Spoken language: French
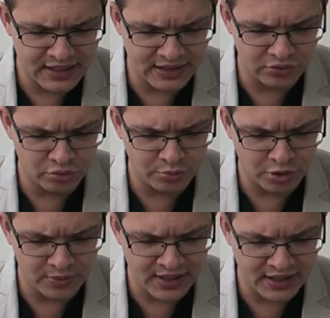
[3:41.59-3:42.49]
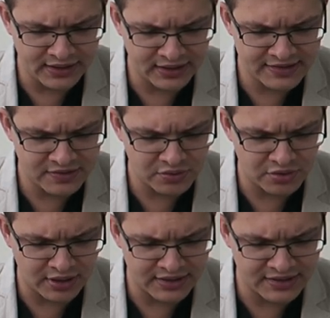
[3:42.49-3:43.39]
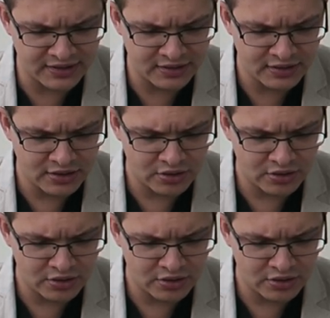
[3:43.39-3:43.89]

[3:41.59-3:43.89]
La toute première, adressée aux Corinthiens,